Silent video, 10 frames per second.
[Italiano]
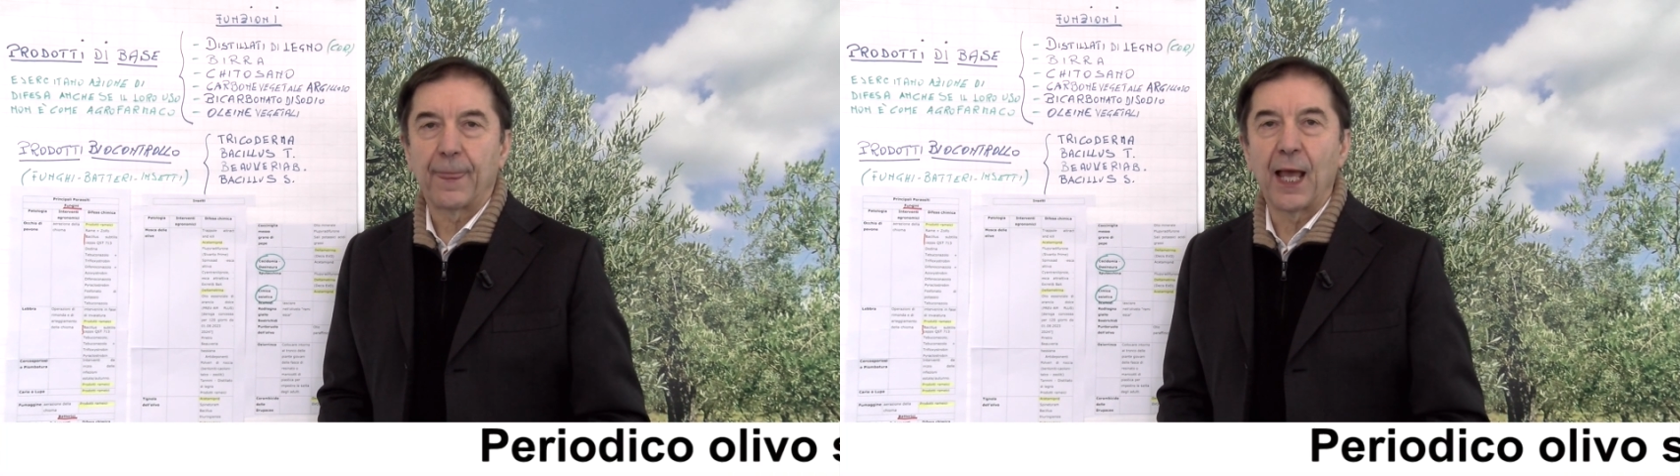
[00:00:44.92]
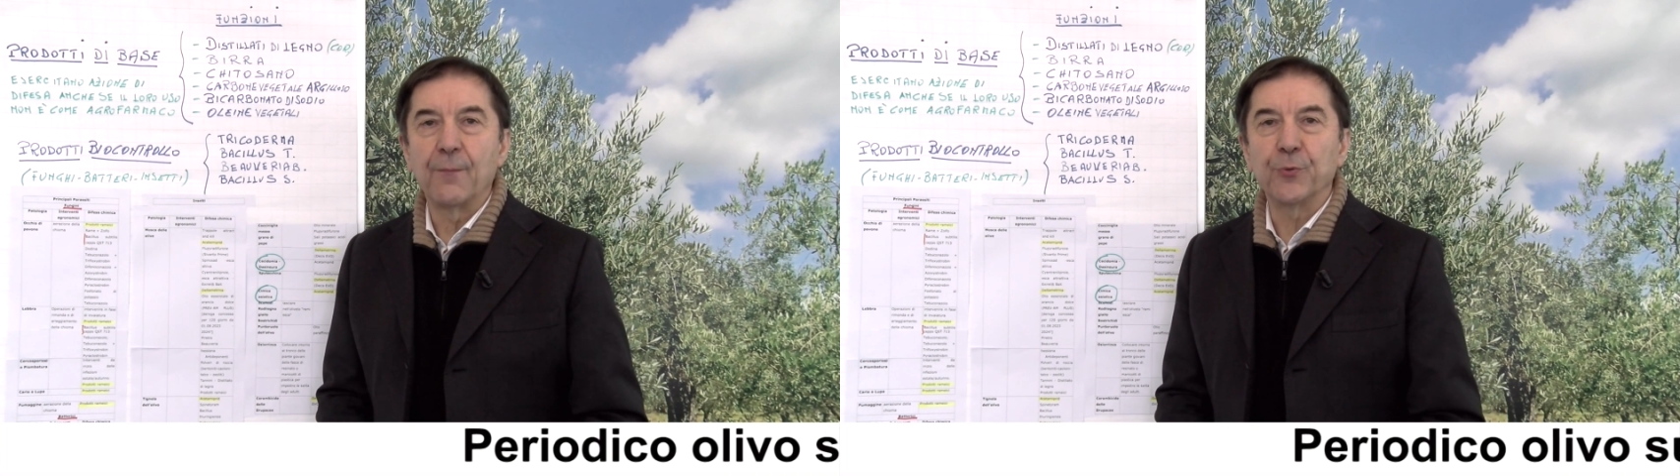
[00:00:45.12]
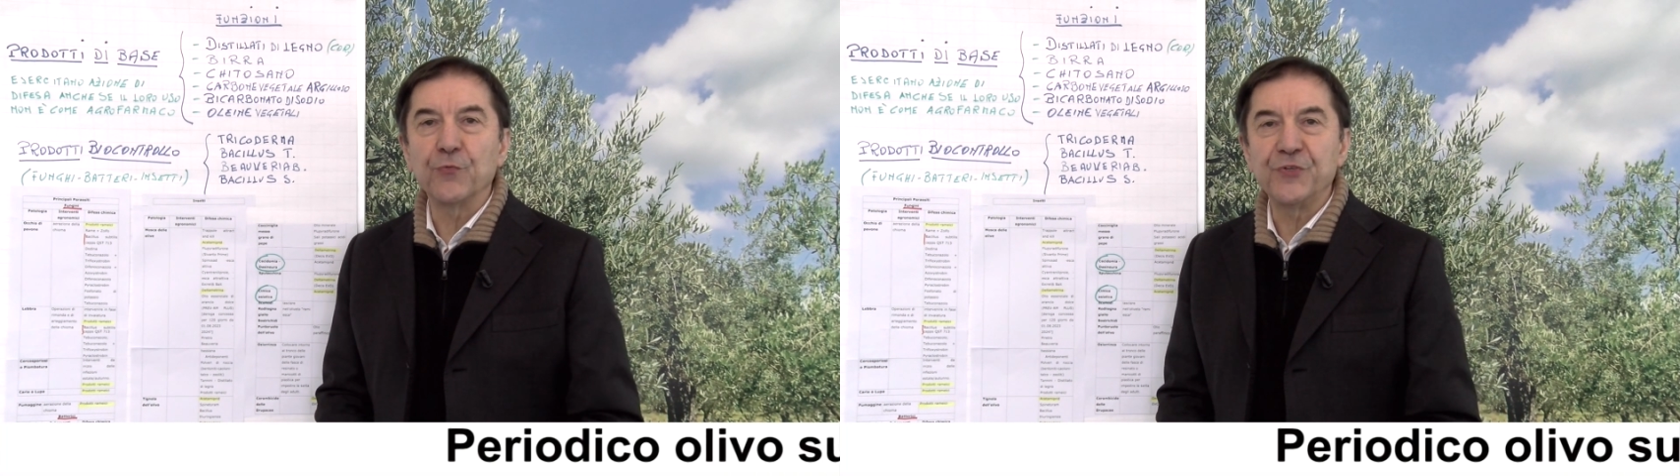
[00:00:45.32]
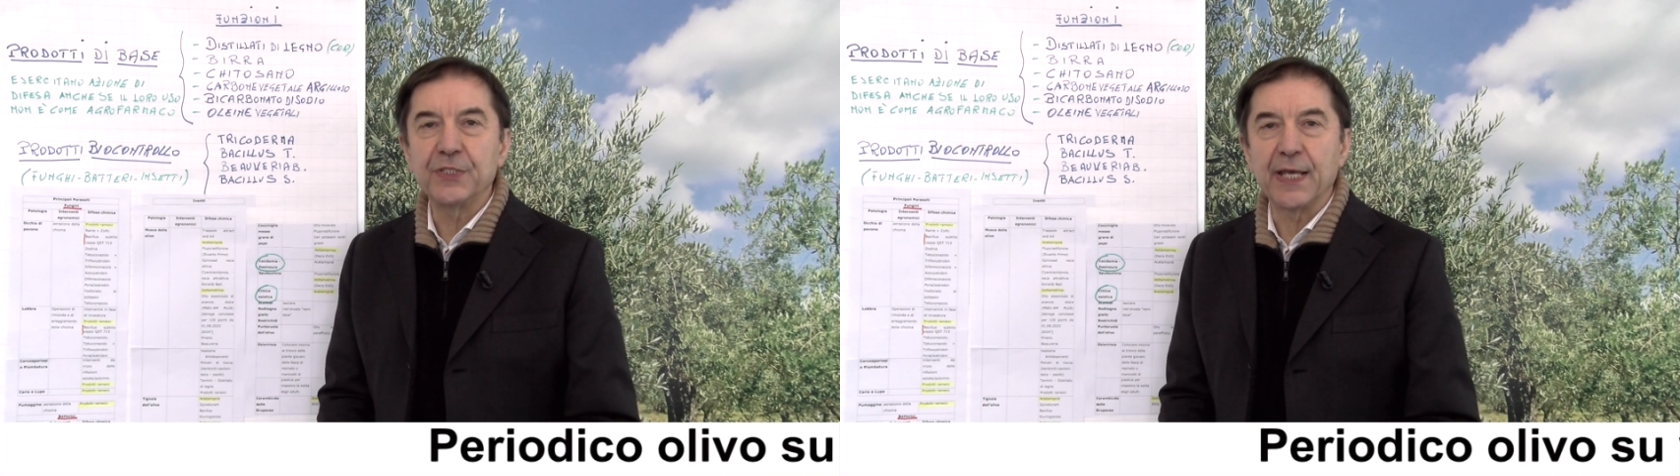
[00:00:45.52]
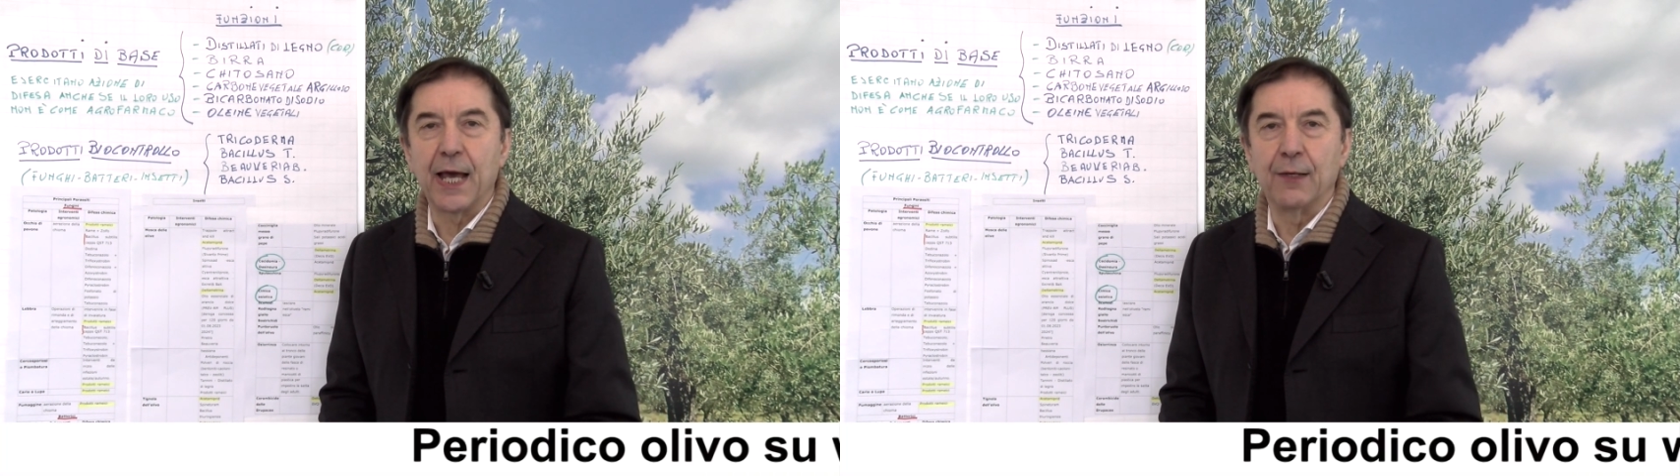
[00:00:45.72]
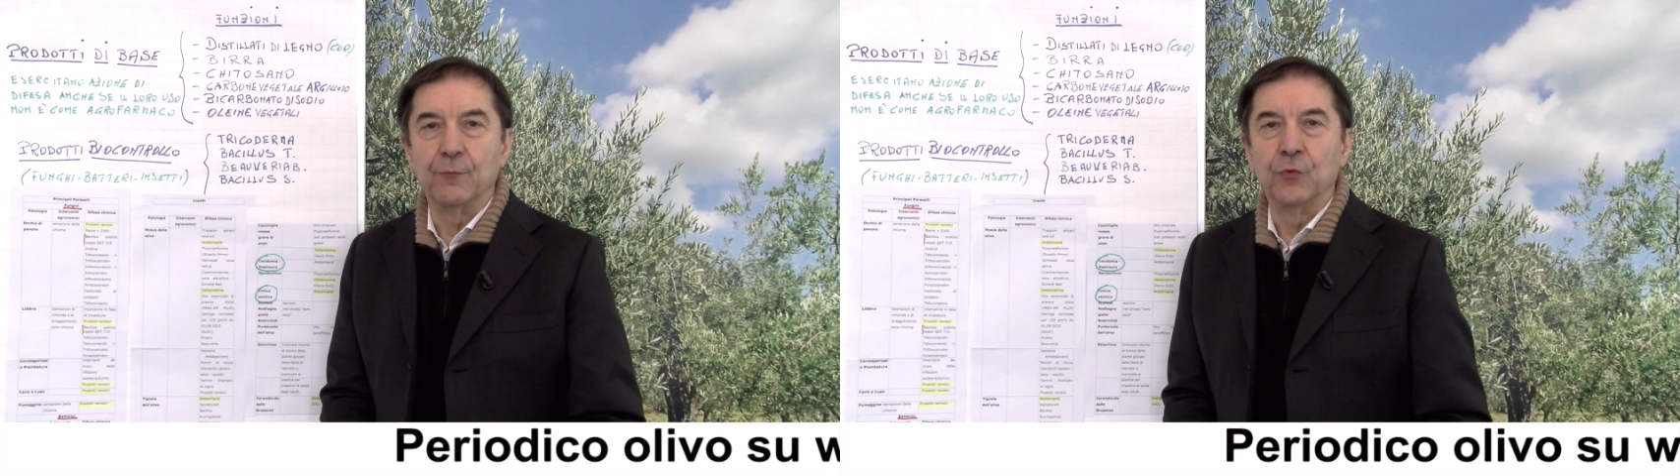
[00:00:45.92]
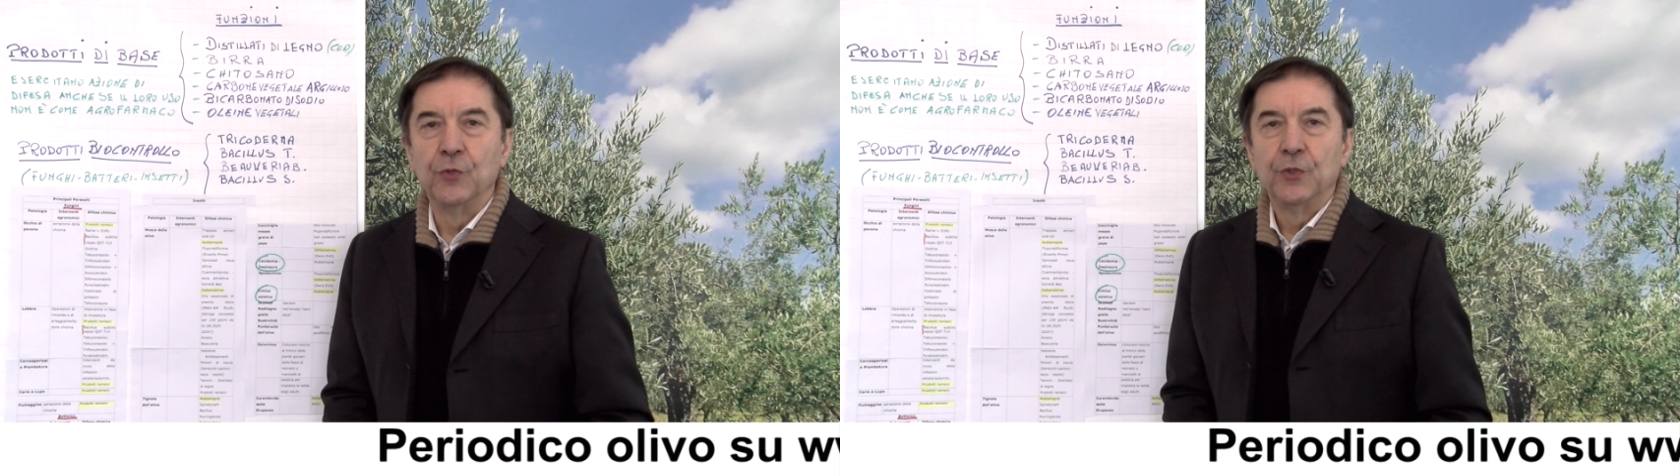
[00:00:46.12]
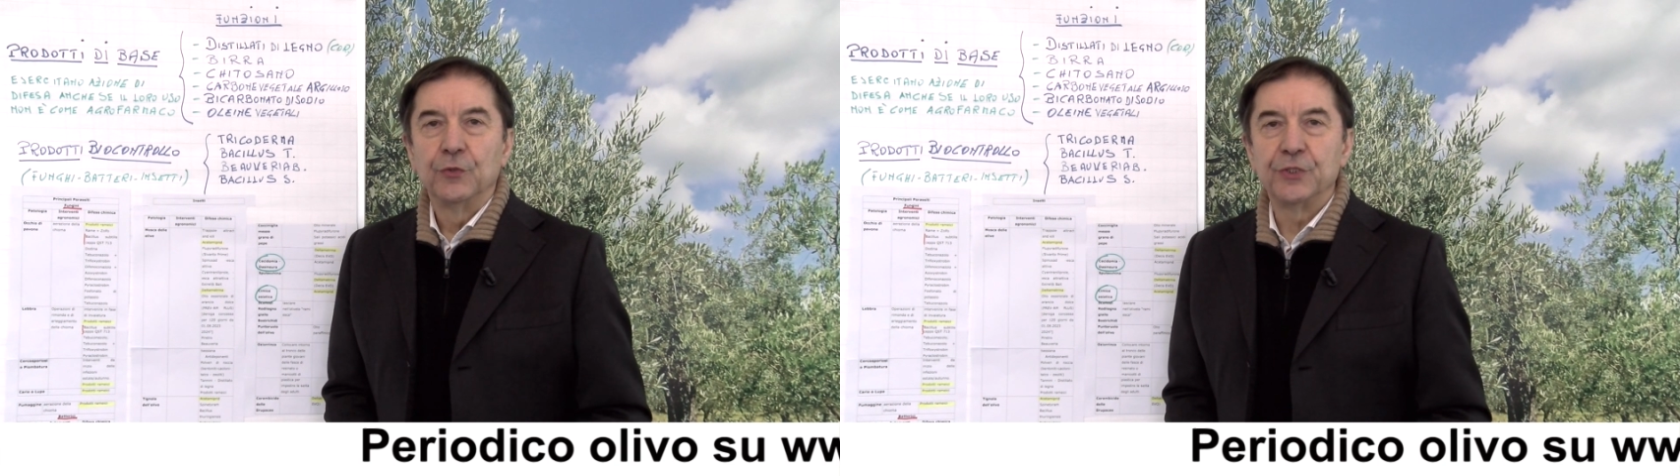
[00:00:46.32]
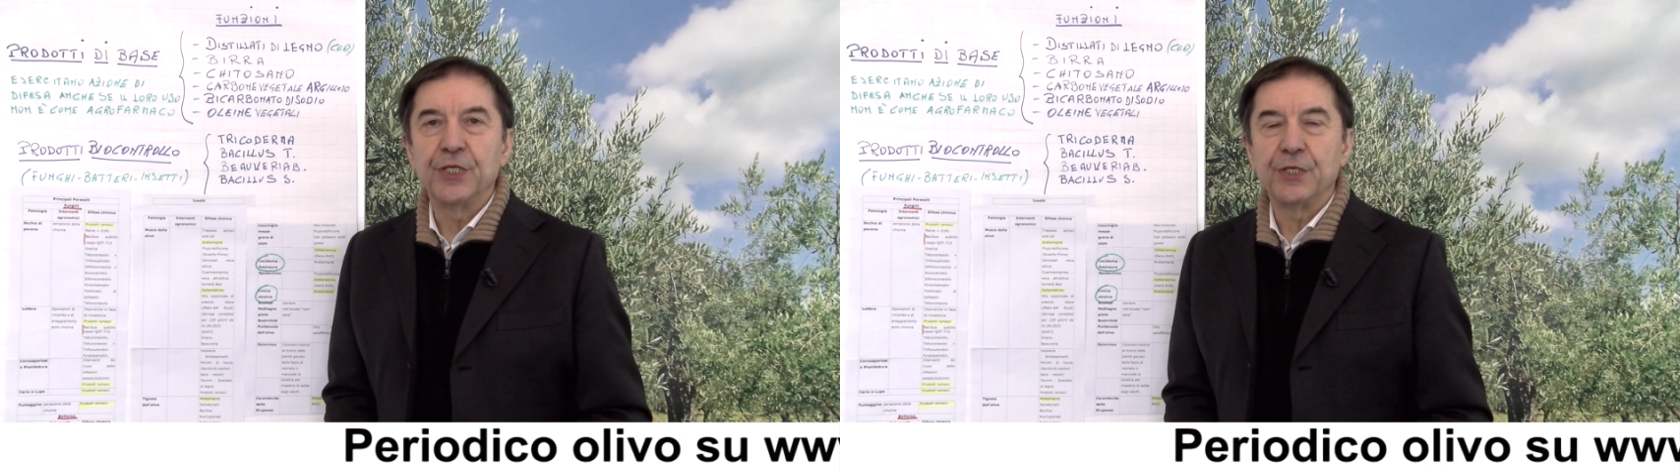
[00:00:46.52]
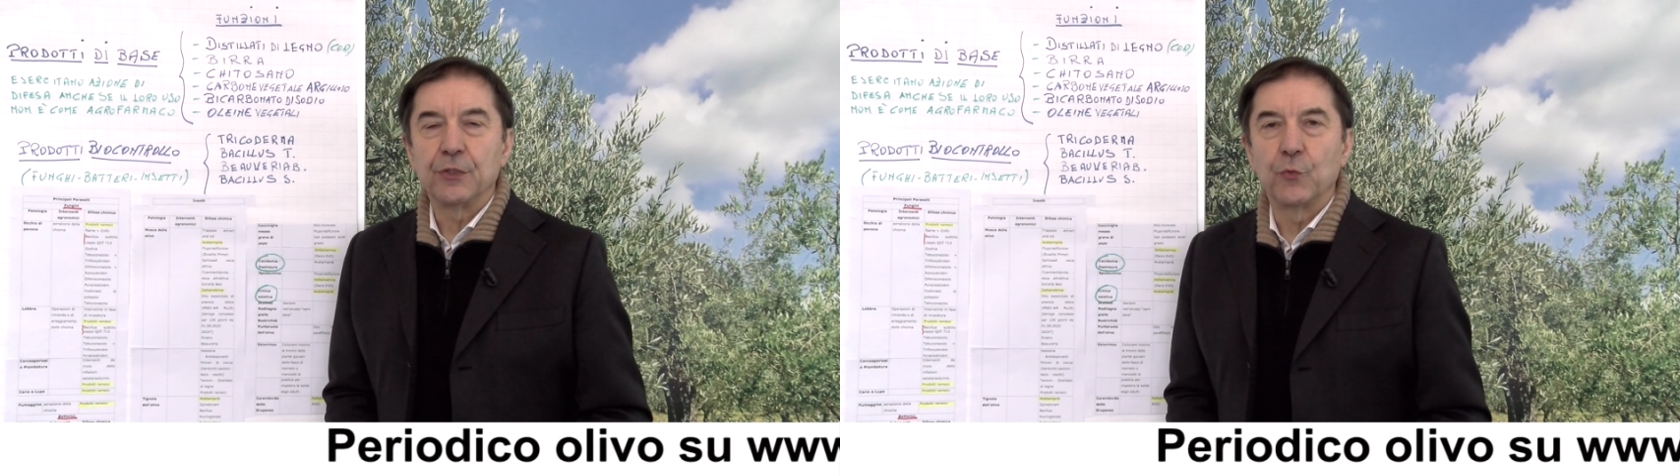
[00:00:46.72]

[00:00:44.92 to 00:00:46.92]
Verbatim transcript: Approfittiamo di